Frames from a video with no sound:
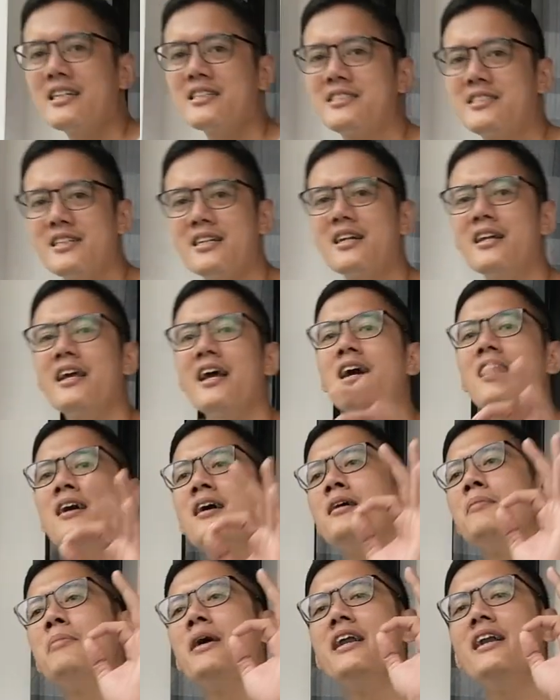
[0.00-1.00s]
kecil
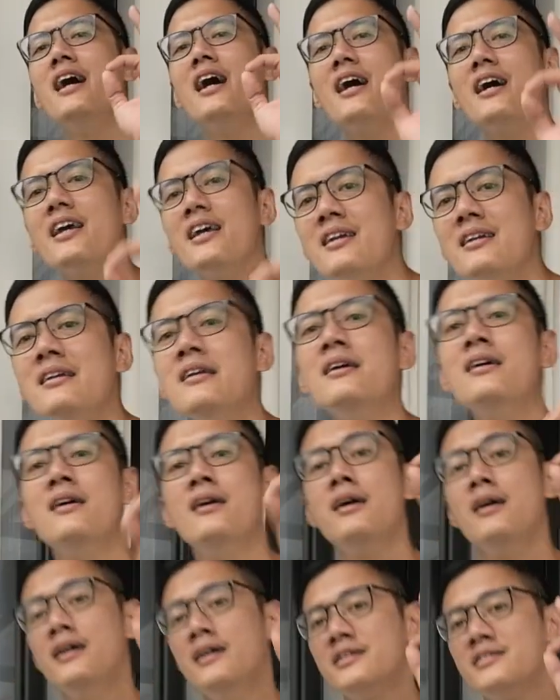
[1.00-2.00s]
yang ngebedain
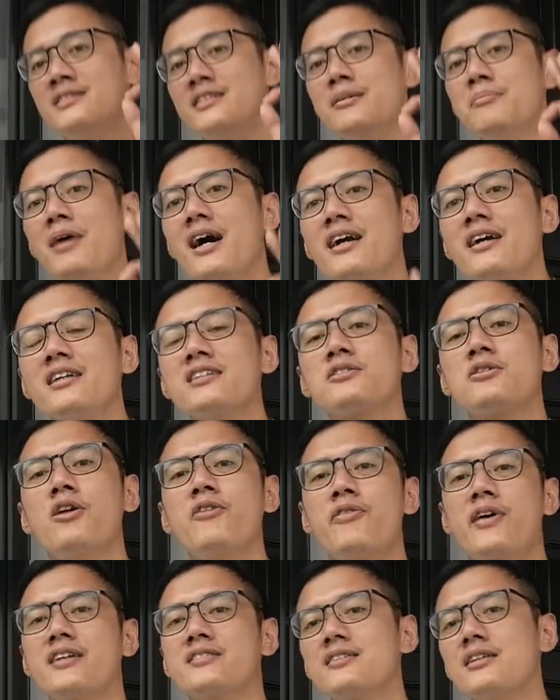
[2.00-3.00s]
Cimanggis
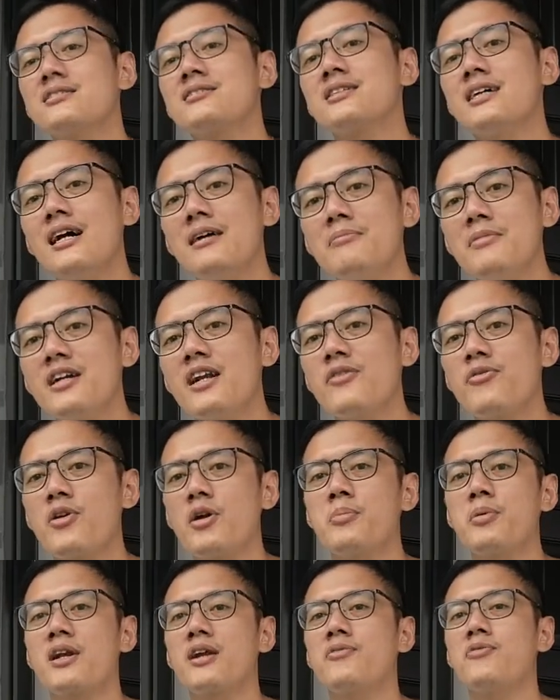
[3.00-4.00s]
Golf Estate sama
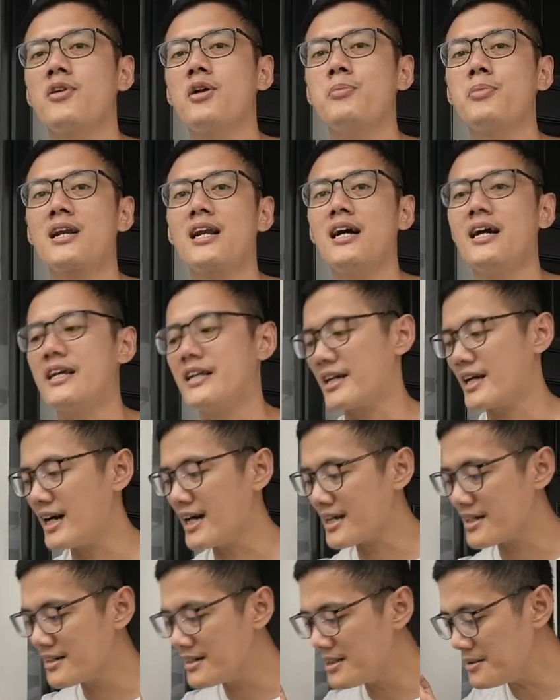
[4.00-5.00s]
developer-developer lain.
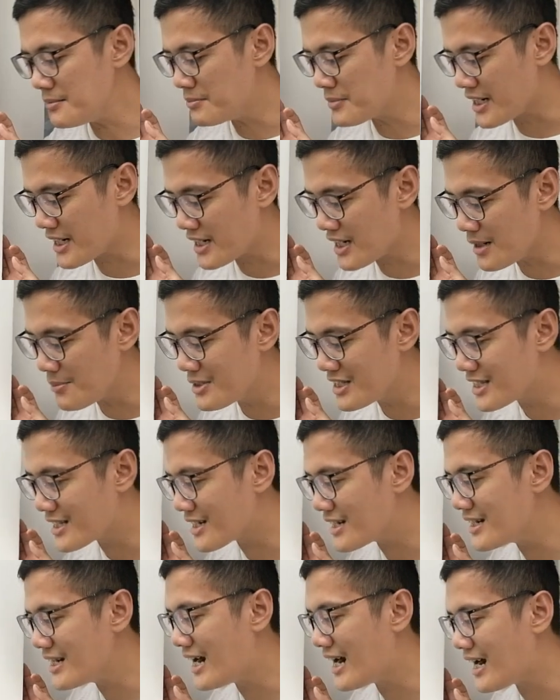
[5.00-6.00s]
Karena mereka
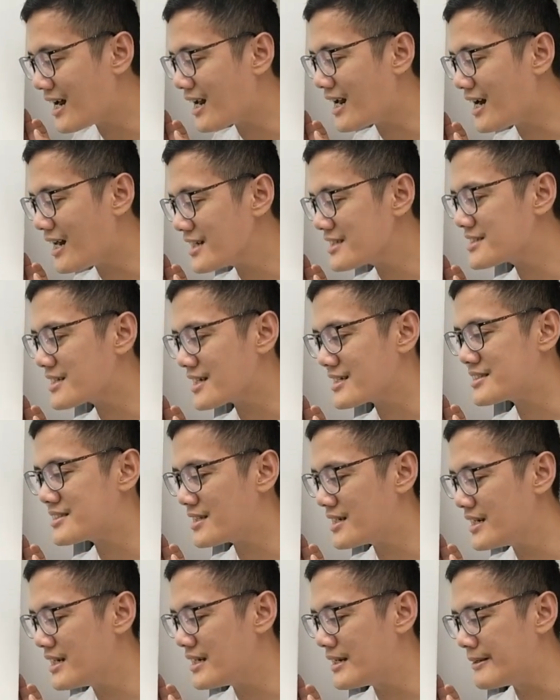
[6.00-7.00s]
mikirin hal-hal
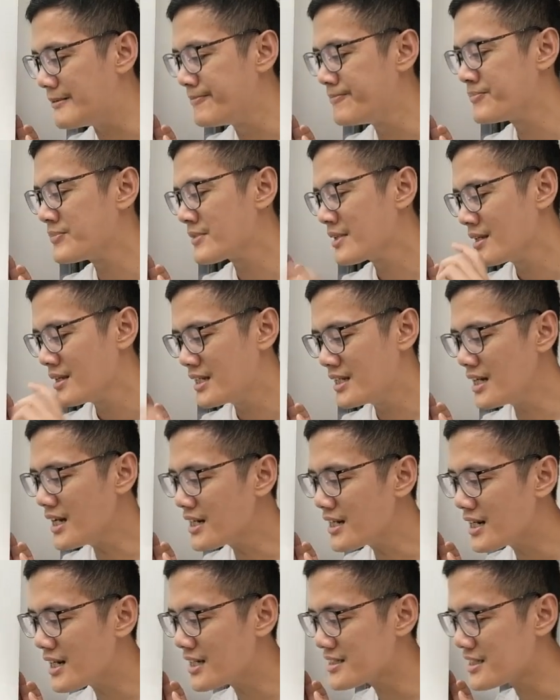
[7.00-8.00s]
sekecil ini. Ini
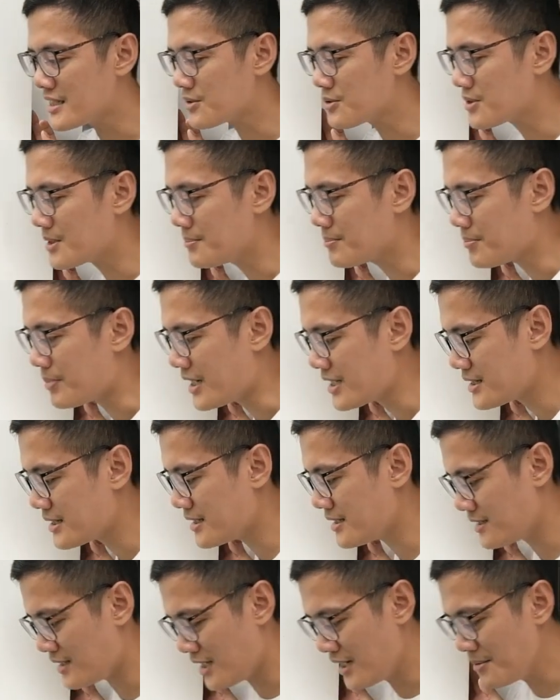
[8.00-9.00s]
adalah satu tempat
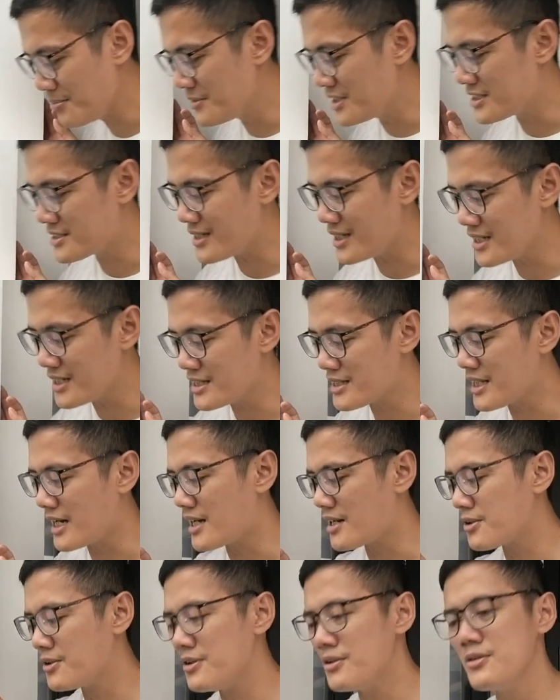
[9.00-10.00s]
yang bisa
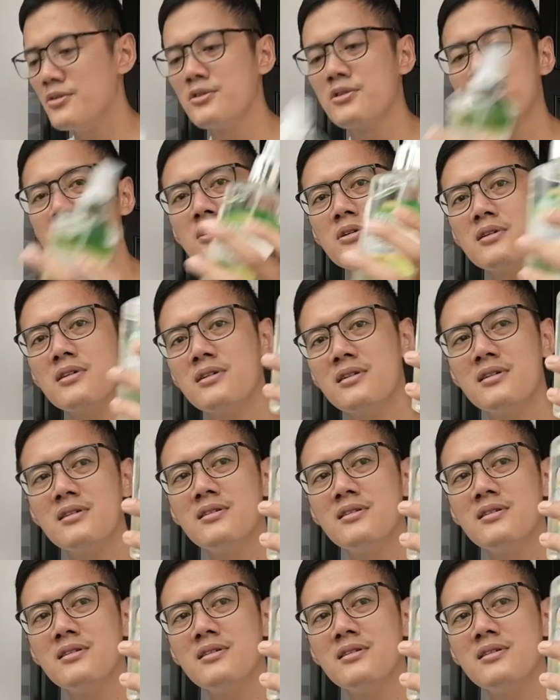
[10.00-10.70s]
ditaruh untuk